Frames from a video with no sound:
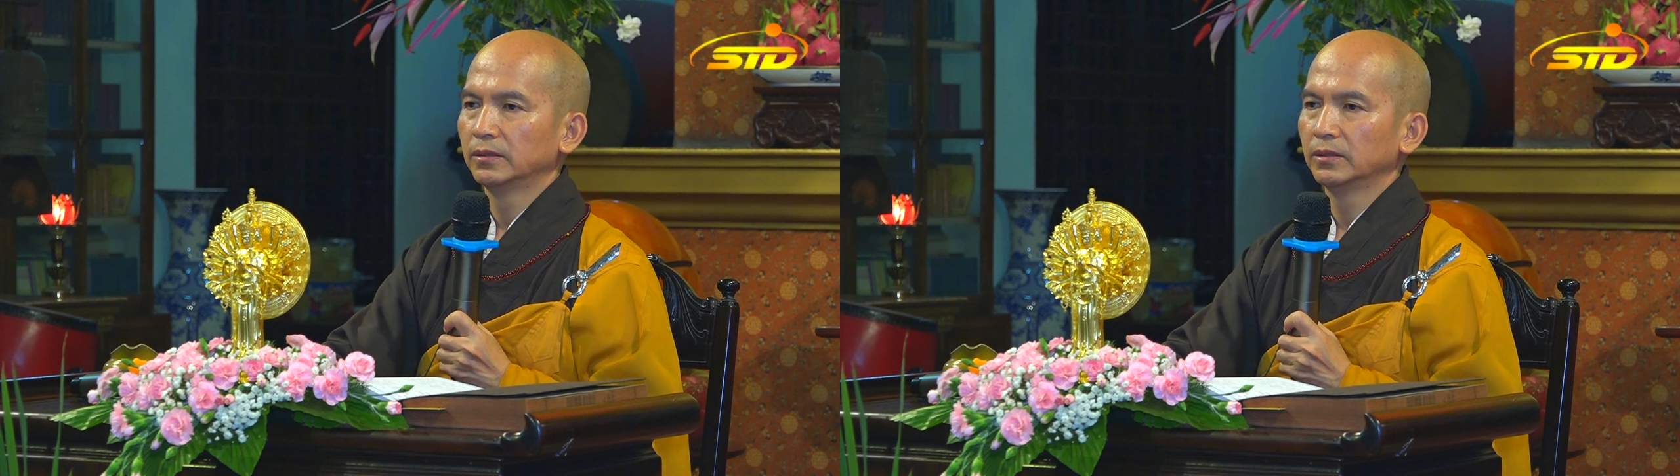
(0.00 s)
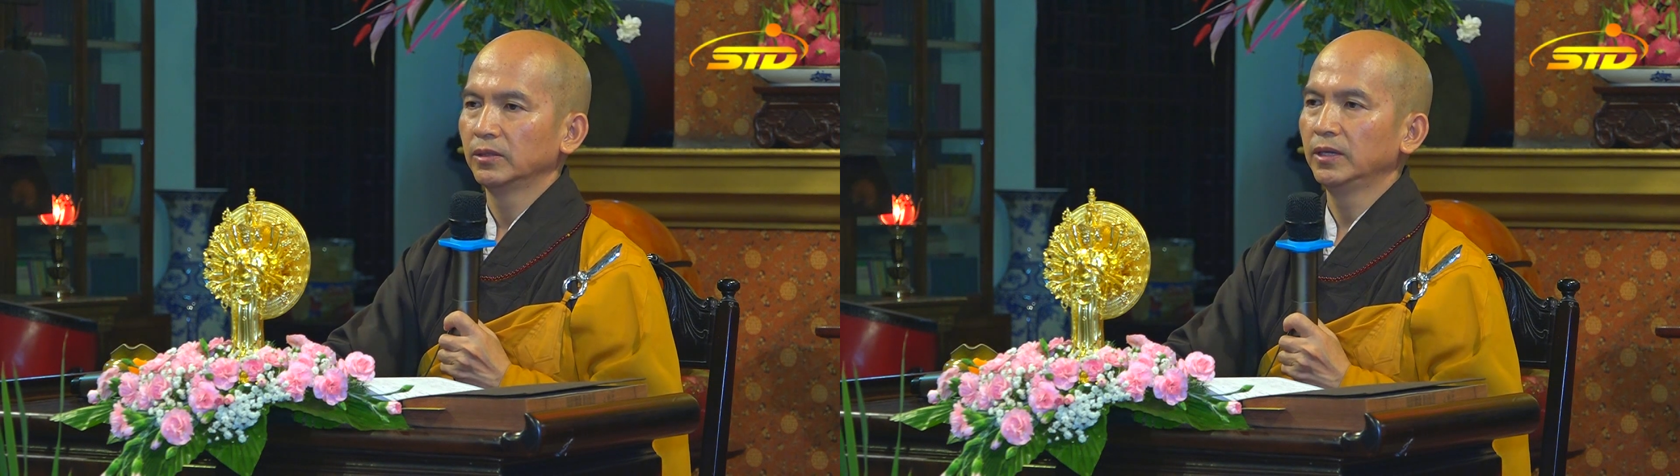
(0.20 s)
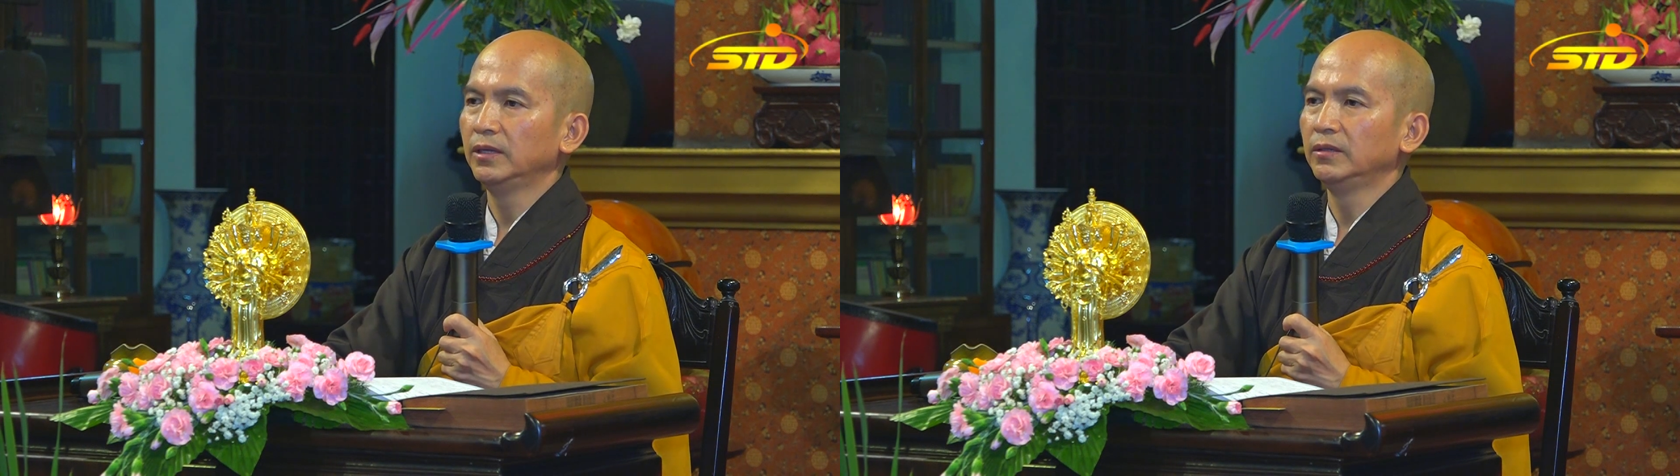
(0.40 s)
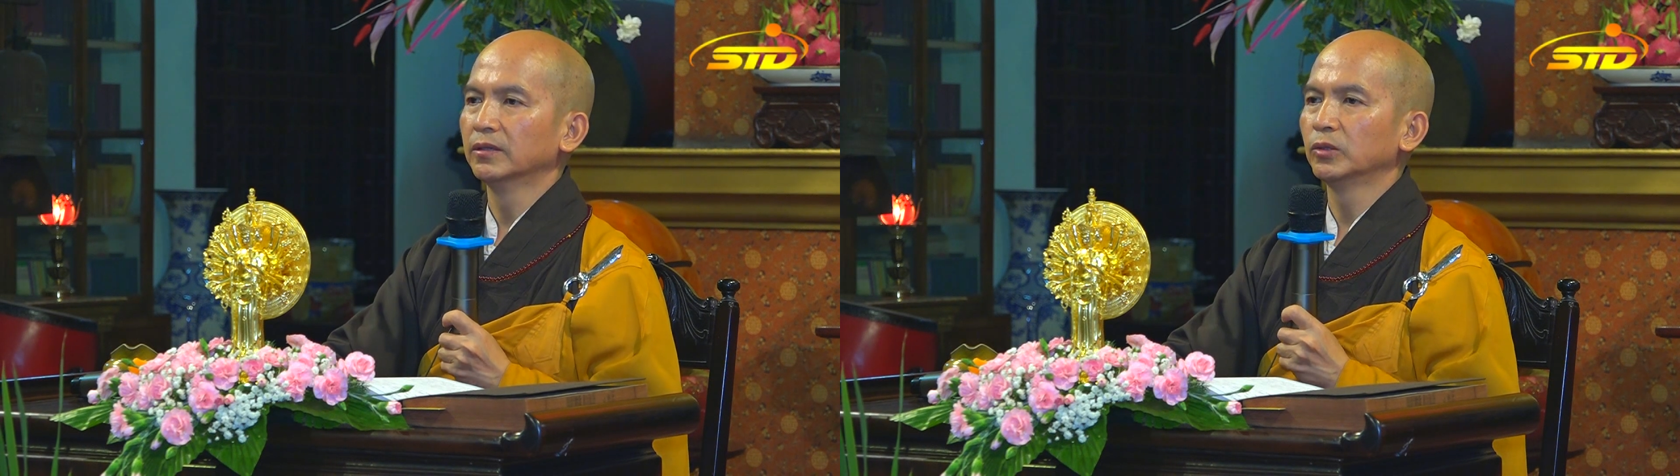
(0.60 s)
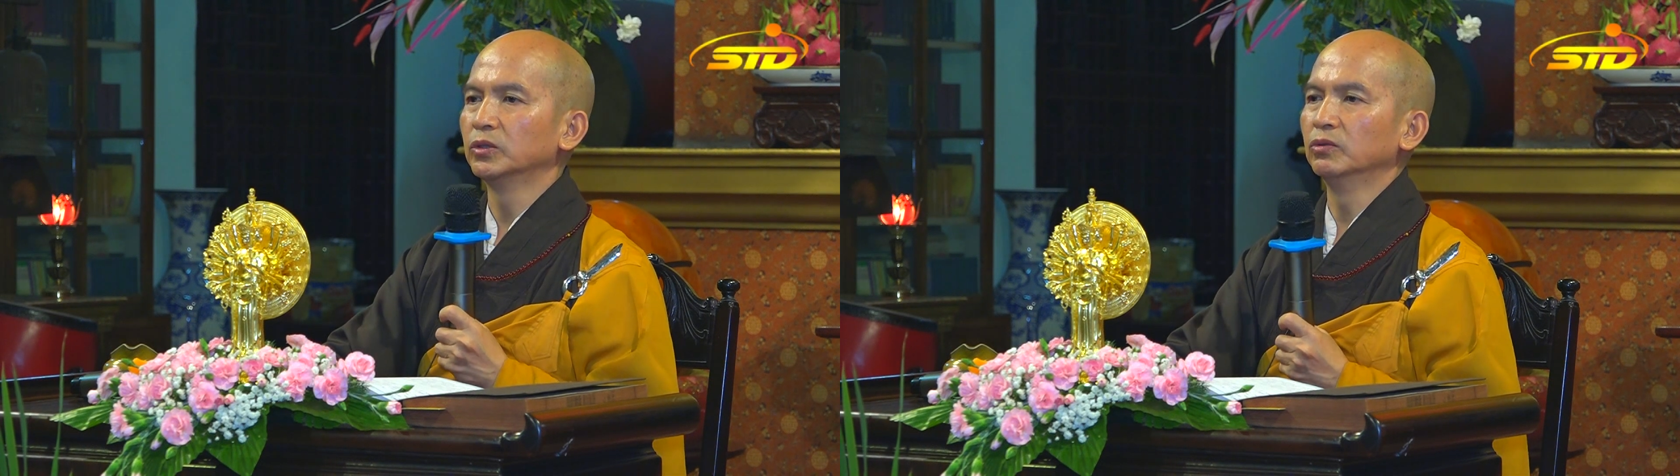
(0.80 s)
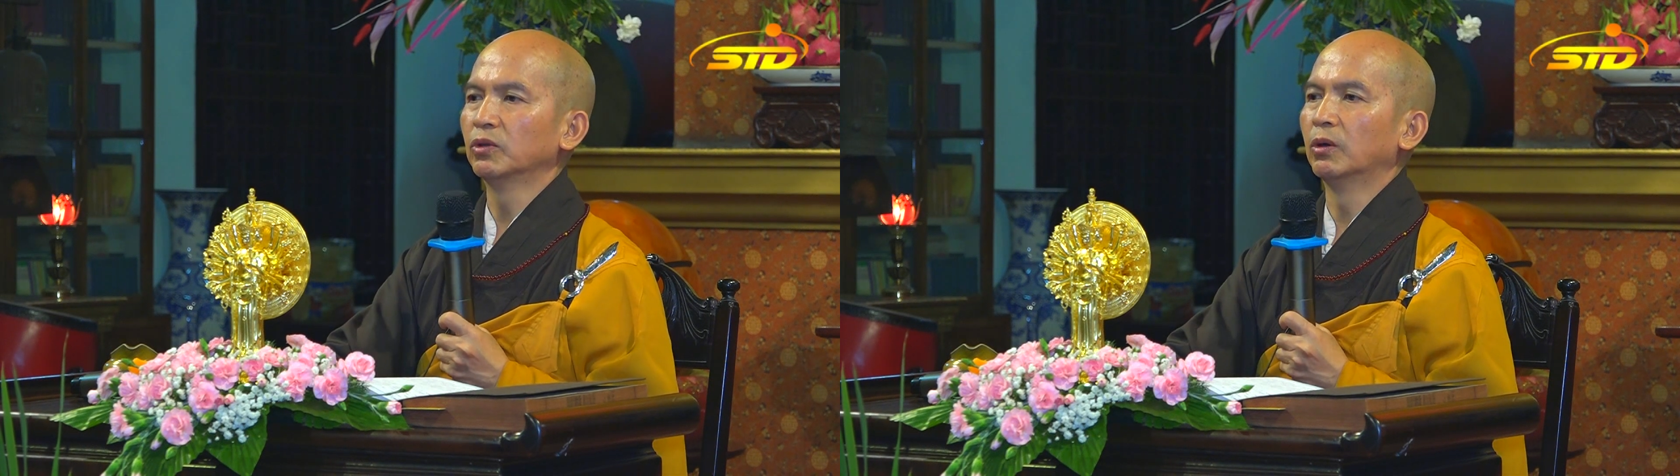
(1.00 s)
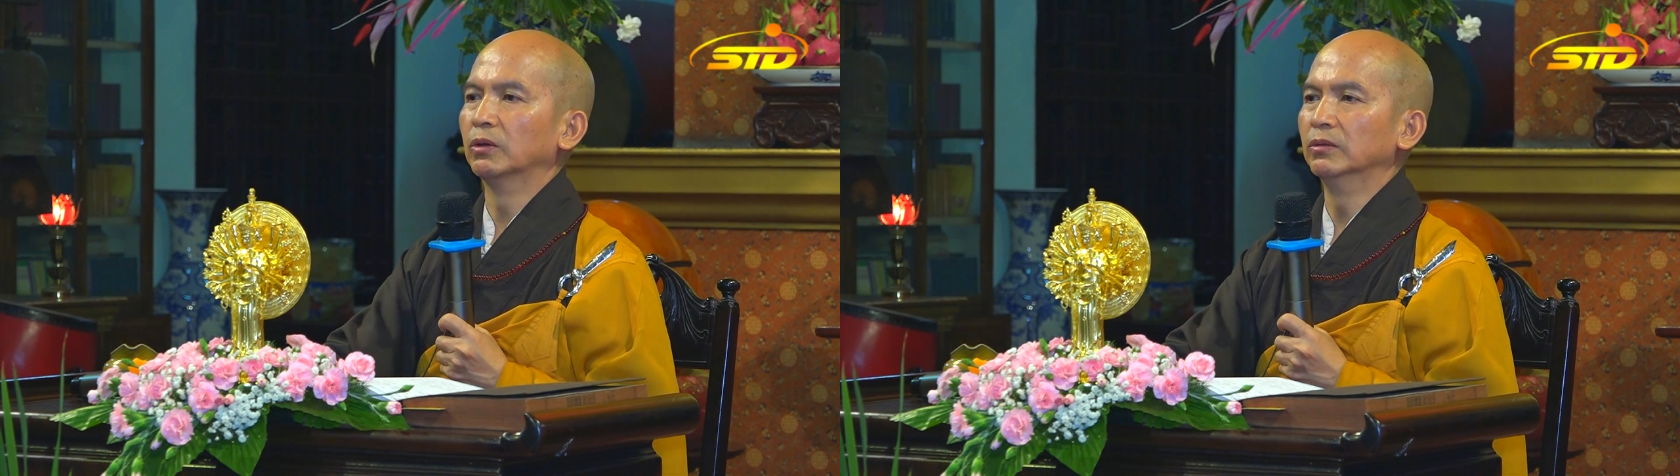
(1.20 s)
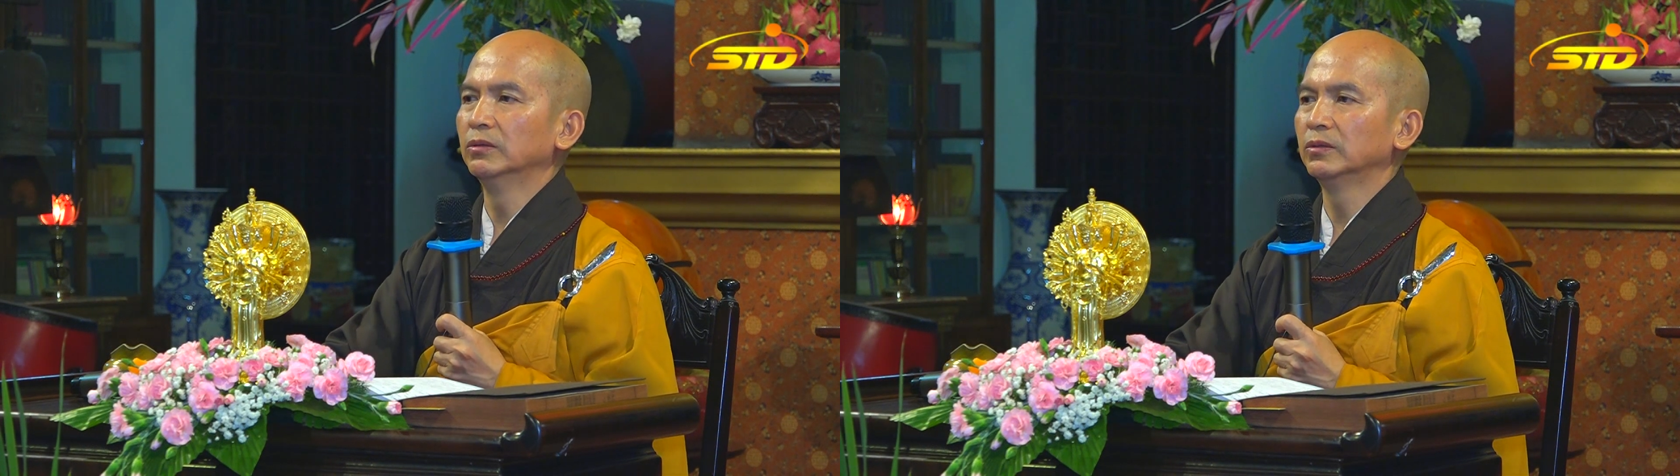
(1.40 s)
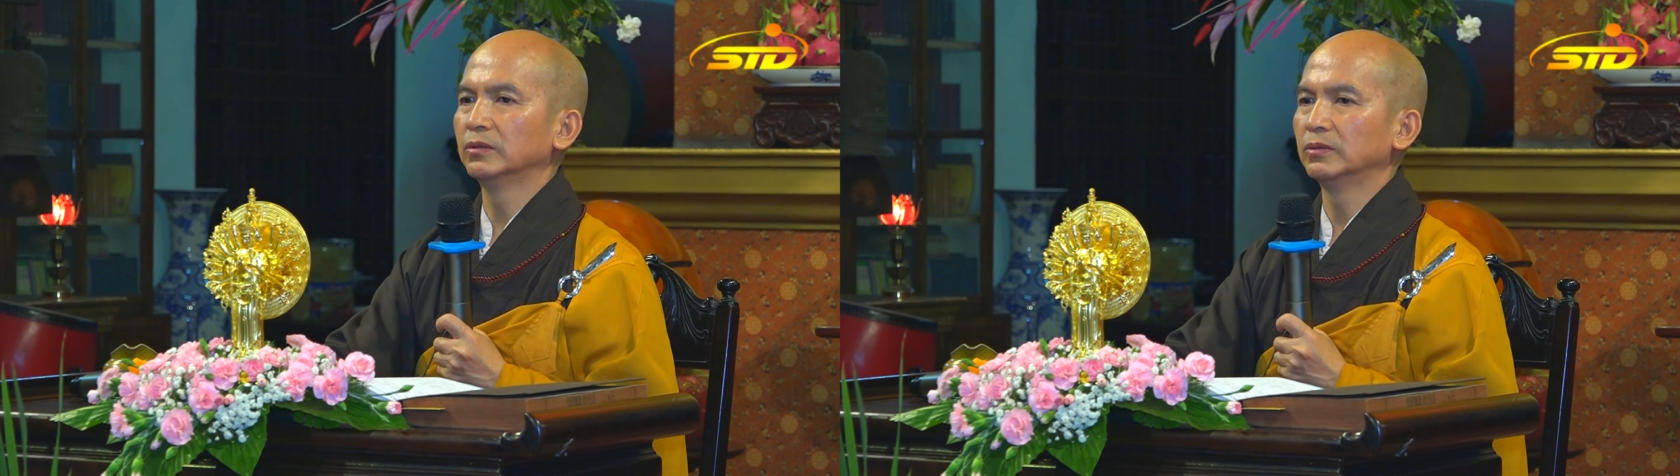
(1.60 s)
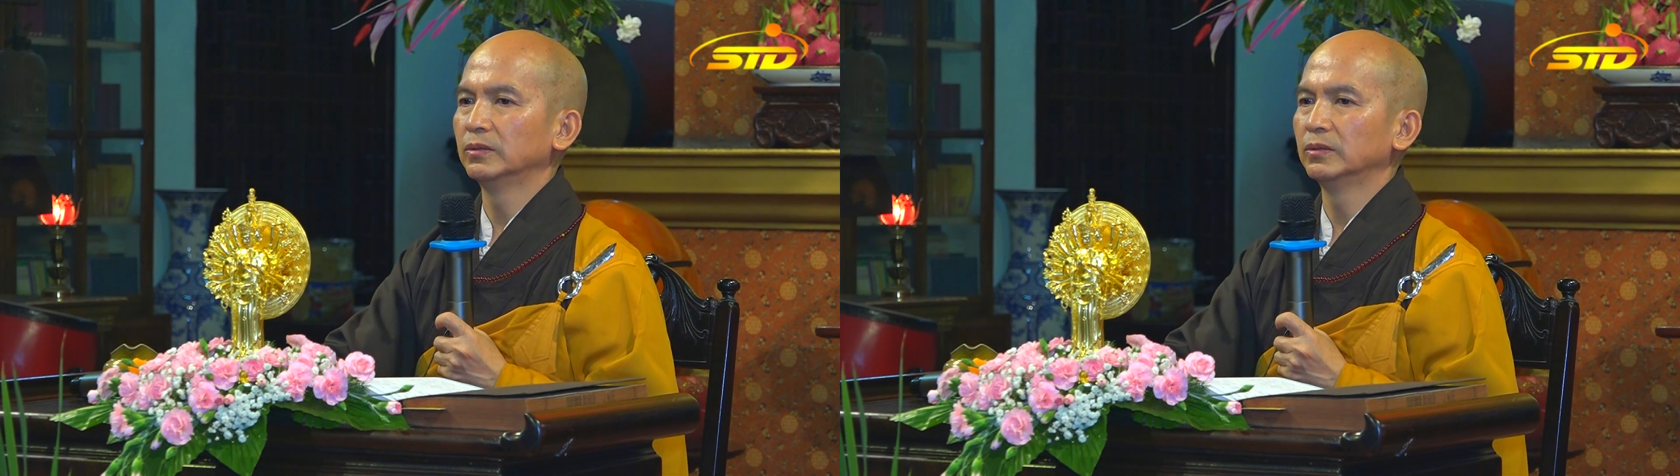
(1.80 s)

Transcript: khi cụ tổ